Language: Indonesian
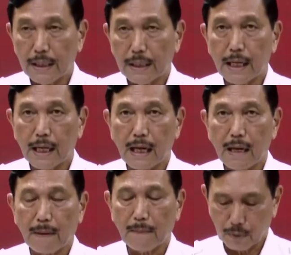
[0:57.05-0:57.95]
hingga
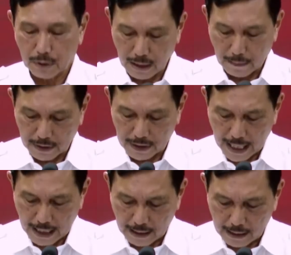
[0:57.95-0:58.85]
83
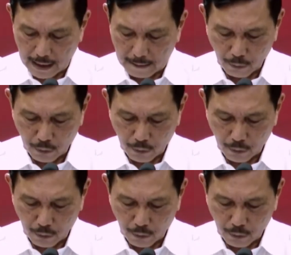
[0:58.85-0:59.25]
persen dari